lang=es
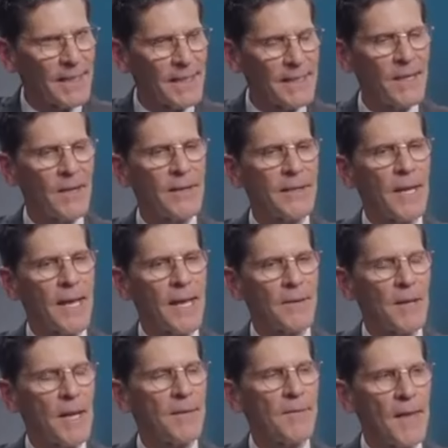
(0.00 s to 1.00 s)
Sabes,
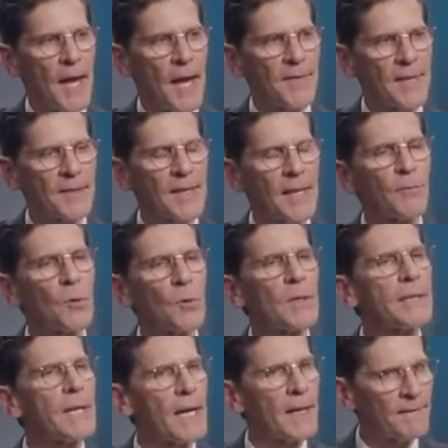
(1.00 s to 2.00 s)
creo que realmente lo
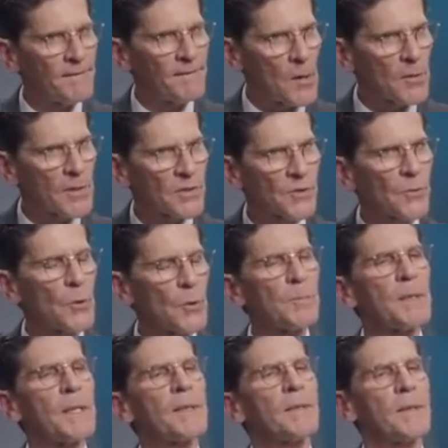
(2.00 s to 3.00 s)
han enfocado en
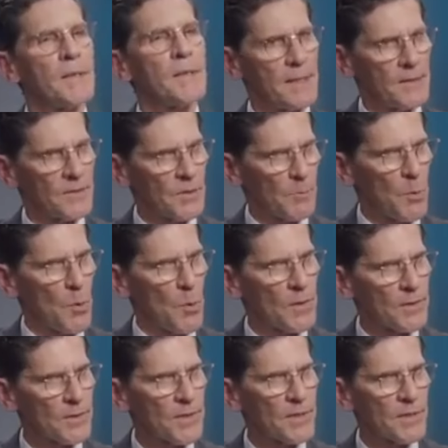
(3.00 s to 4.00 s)
grupos, los
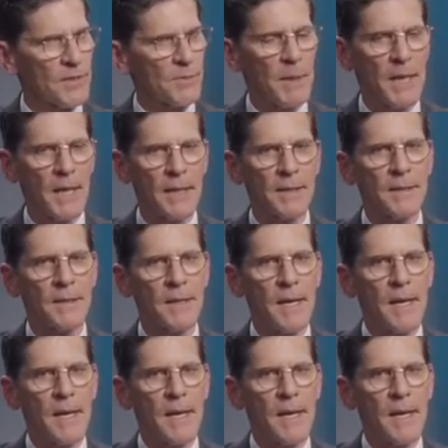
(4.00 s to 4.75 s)
partidarios de este bono.